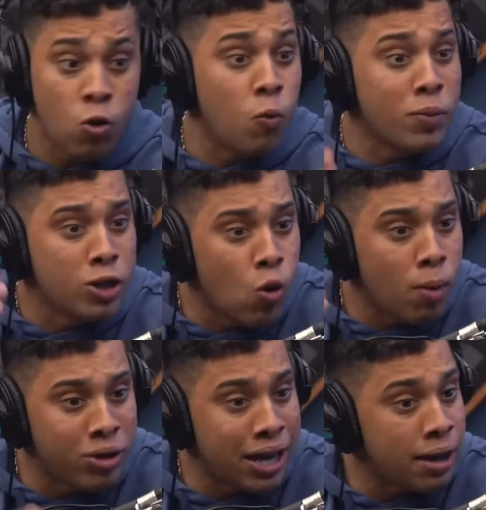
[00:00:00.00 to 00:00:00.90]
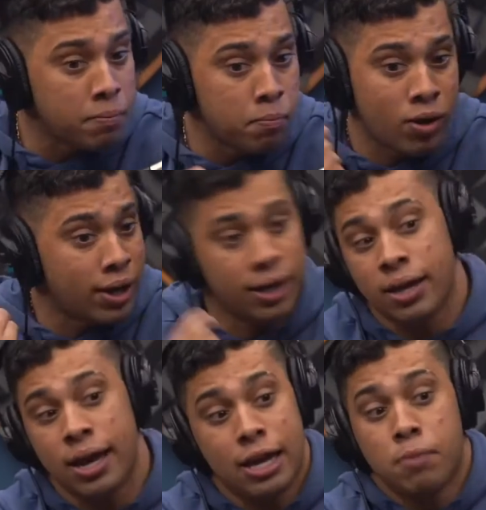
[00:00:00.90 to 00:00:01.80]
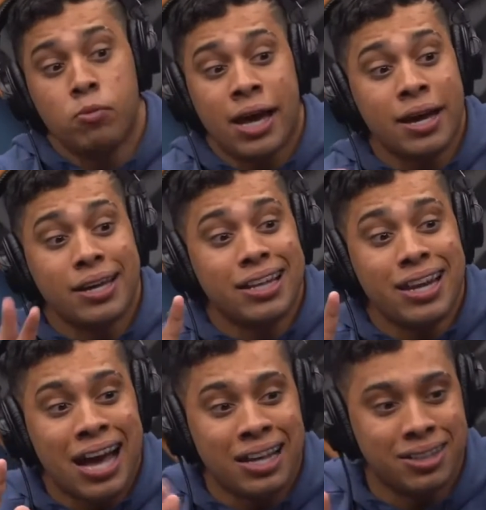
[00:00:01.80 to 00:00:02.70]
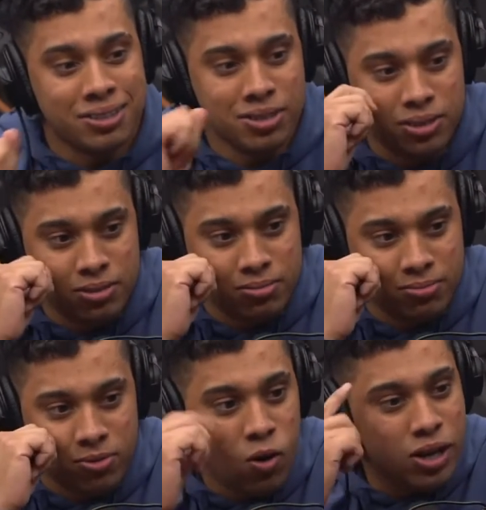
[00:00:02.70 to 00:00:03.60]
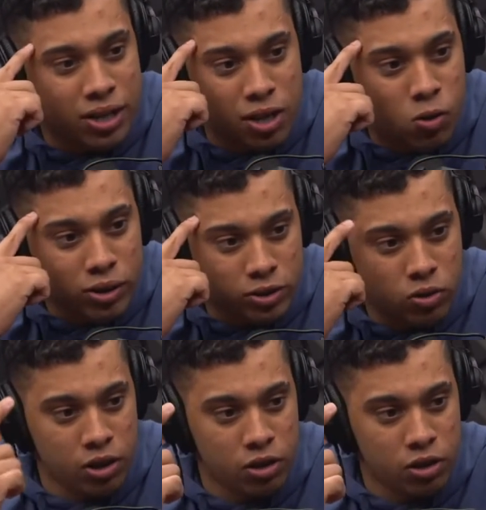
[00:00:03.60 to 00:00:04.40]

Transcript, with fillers: humilhou a mulher, porque ela é mulher e delegada. Olha que coisa ah,